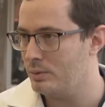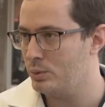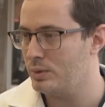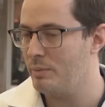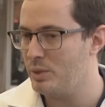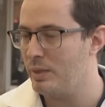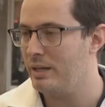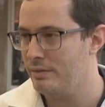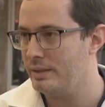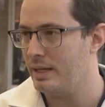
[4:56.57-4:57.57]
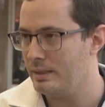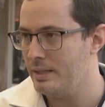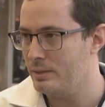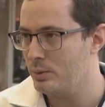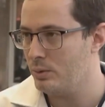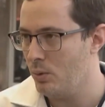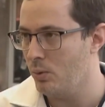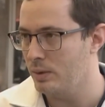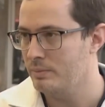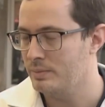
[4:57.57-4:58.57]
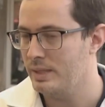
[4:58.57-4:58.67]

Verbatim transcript: justamente para evitar que isso ocorra.